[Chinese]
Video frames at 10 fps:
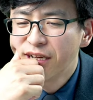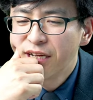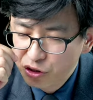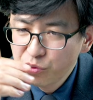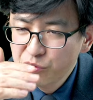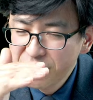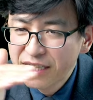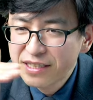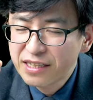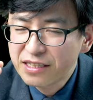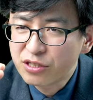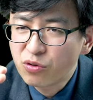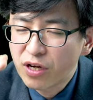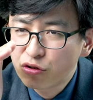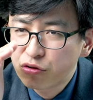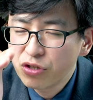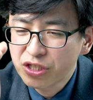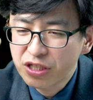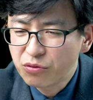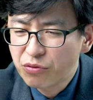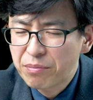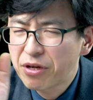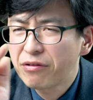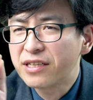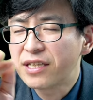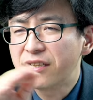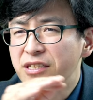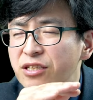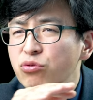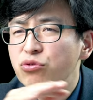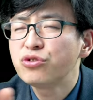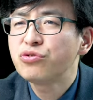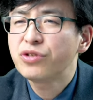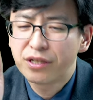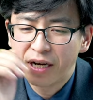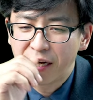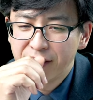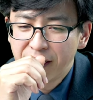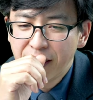就现在的情况，除了神以外没有良善的人，都是罪人哈。